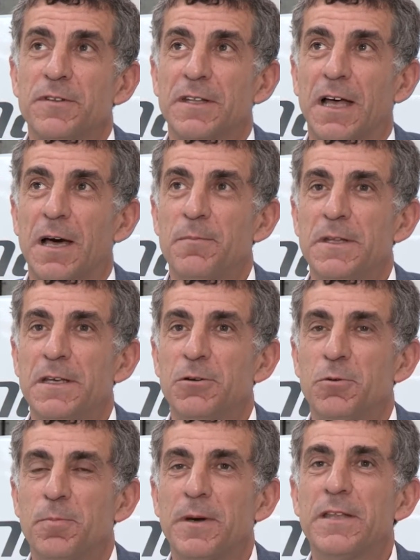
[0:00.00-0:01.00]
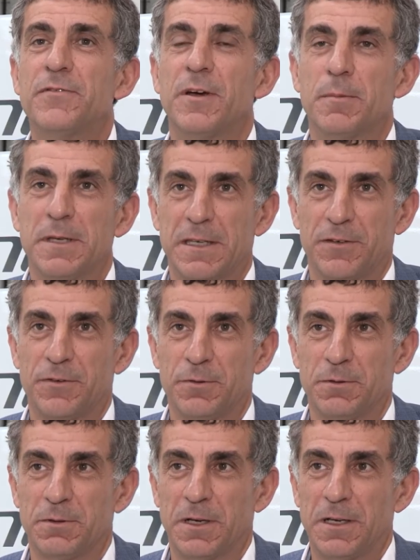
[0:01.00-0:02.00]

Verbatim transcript: c'est de ramener le prix de fabrication